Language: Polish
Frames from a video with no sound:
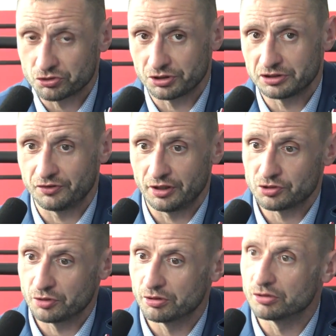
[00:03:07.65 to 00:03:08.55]
dużo jest
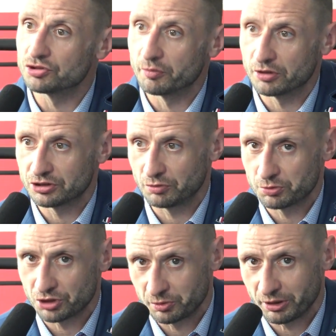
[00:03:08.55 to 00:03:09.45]
firm, żeby ludzie mogli
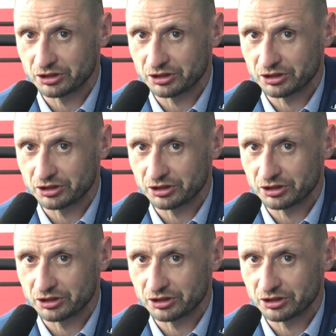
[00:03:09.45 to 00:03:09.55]
sobie przed